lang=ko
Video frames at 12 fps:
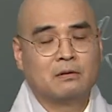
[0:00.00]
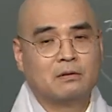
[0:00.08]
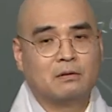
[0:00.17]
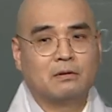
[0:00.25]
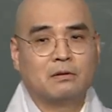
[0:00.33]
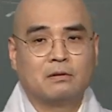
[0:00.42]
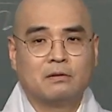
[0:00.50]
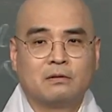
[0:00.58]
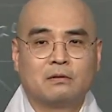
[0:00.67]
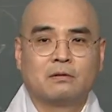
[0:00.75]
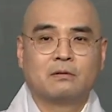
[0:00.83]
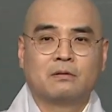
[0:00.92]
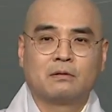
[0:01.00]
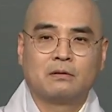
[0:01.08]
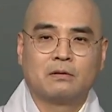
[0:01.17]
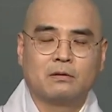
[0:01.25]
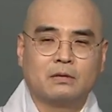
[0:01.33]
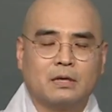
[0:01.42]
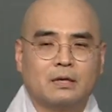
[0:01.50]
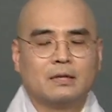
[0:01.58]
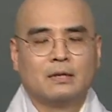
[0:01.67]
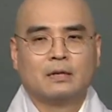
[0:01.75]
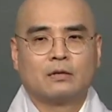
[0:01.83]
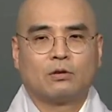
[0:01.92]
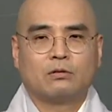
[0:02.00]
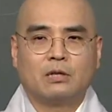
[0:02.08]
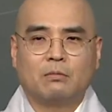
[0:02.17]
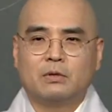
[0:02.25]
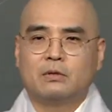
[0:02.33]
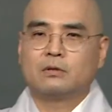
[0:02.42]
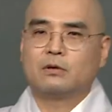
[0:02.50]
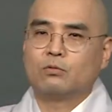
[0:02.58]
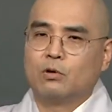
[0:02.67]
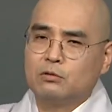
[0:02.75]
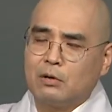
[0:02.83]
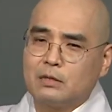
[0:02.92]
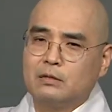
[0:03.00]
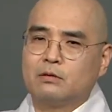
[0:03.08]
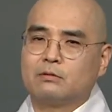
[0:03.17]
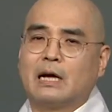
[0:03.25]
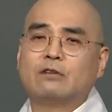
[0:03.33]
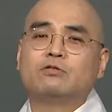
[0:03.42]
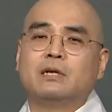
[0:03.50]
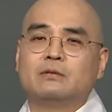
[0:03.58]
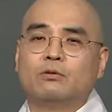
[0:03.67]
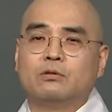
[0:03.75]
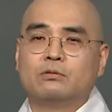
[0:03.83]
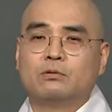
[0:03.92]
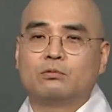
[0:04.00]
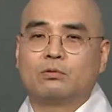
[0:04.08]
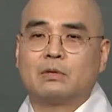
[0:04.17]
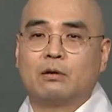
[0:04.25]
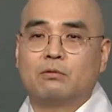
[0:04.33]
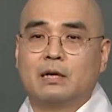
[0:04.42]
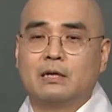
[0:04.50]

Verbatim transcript: 어. 그런데 더 재밌는 건 원효 같은 경우 나중에 이제 원효는 또 따로